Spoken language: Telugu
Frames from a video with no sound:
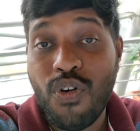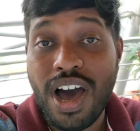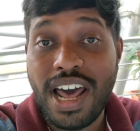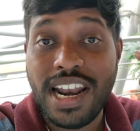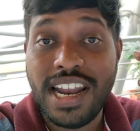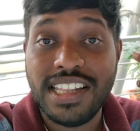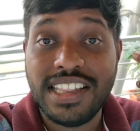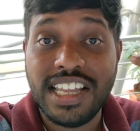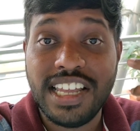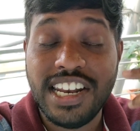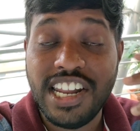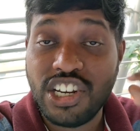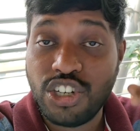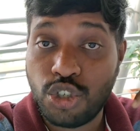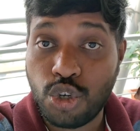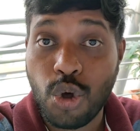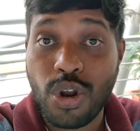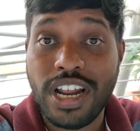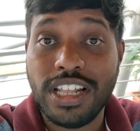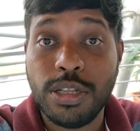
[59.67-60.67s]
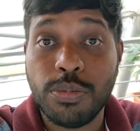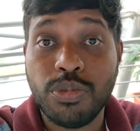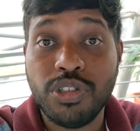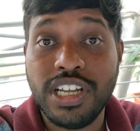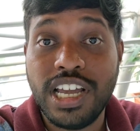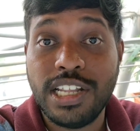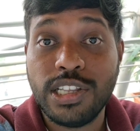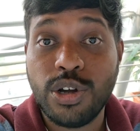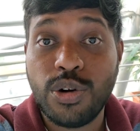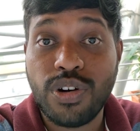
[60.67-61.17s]
వాళ్ళైతే నెక్స్ట్ స్టోరీ అయితే
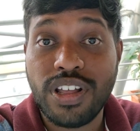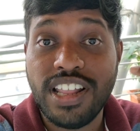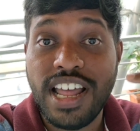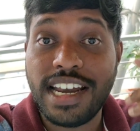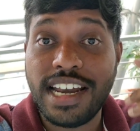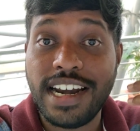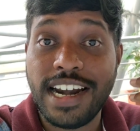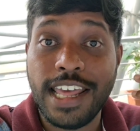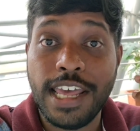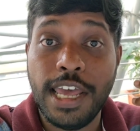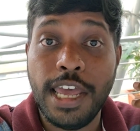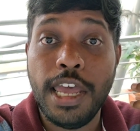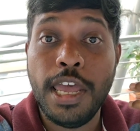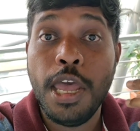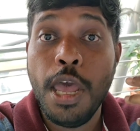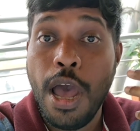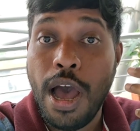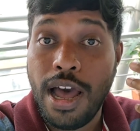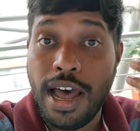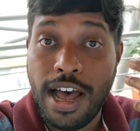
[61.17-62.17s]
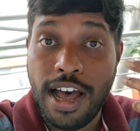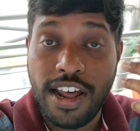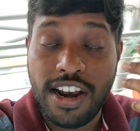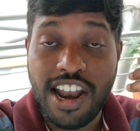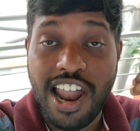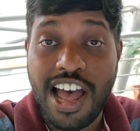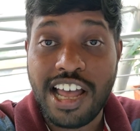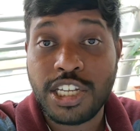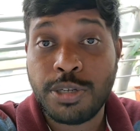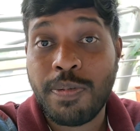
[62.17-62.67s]
ముందుకెళ్తూ ఉంటుంది అట్లనే
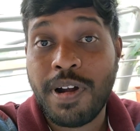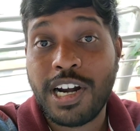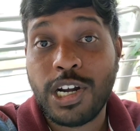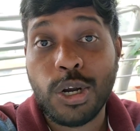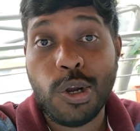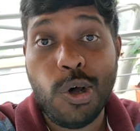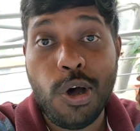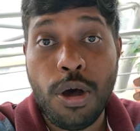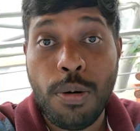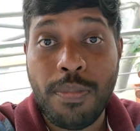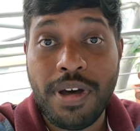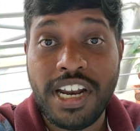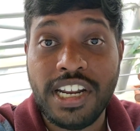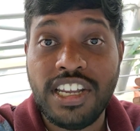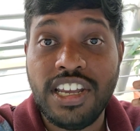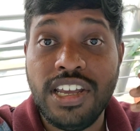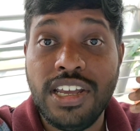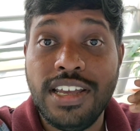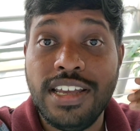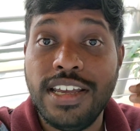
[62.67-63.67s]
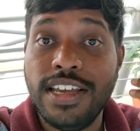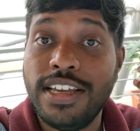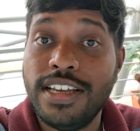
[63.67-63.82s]
లాస్ట్ పార్ట్లో మనకి